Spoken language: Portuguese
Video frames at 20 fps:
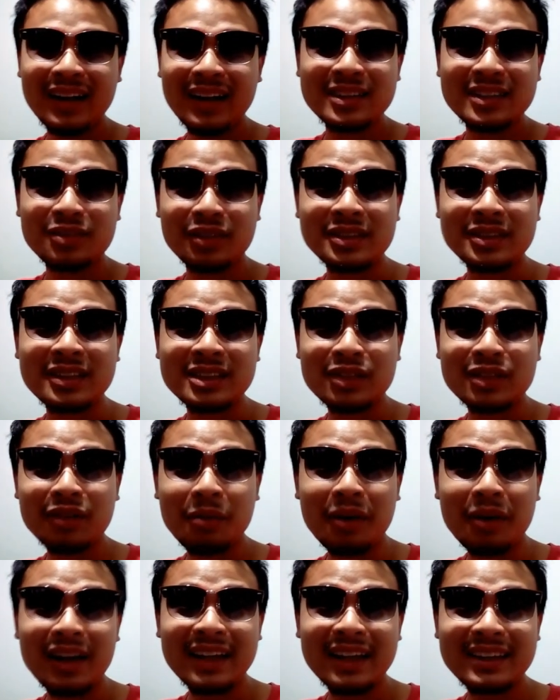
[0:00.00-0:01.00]
Se você tiver
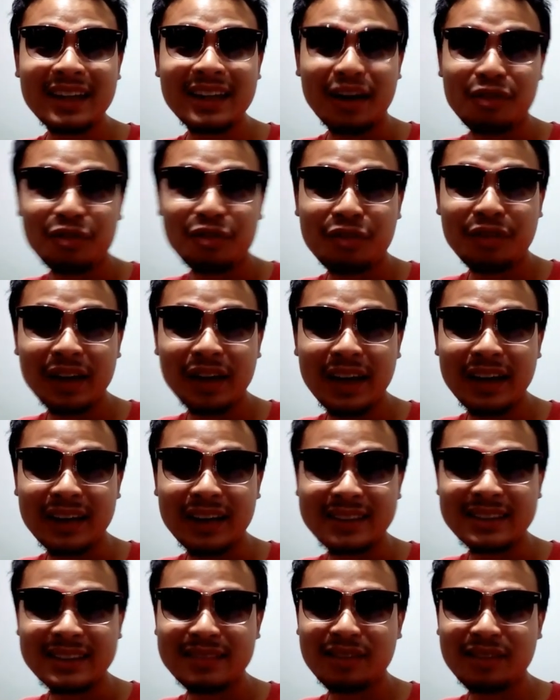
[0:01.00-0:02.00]
uma letra
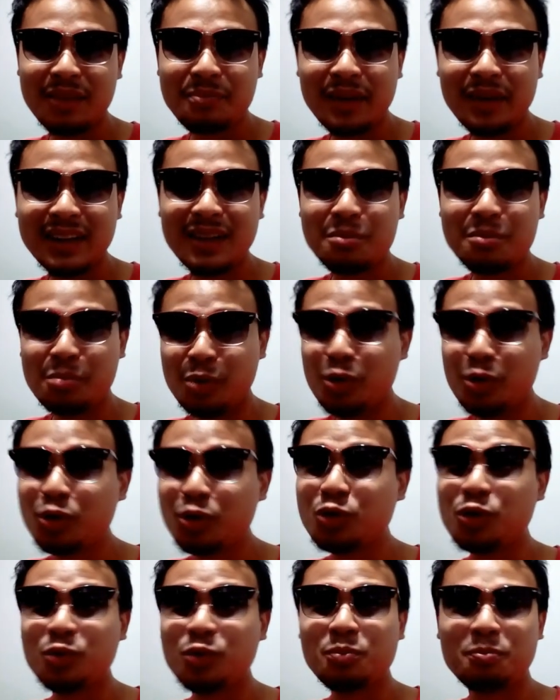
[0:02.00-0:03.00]
feia, você vai perder
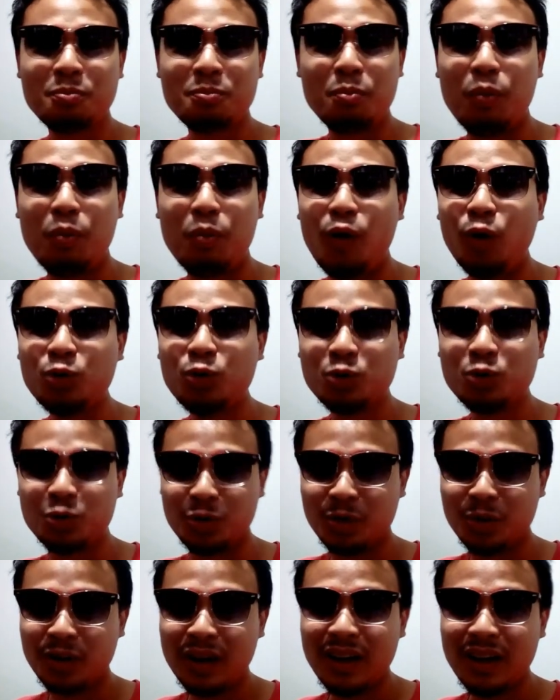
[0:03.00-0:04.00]
muito
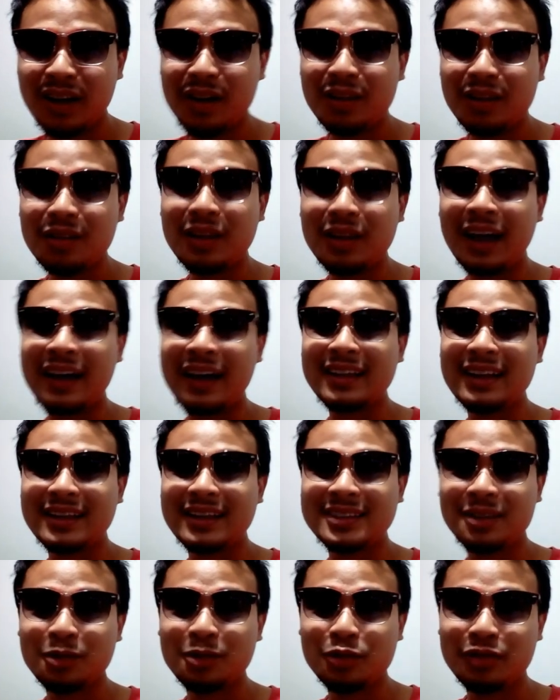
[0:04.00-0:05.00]
ponto na
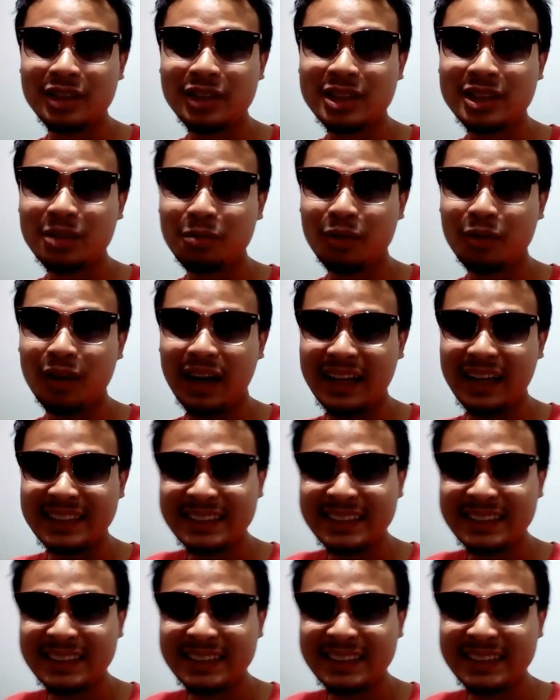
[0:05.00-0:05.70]
redação do vestibular.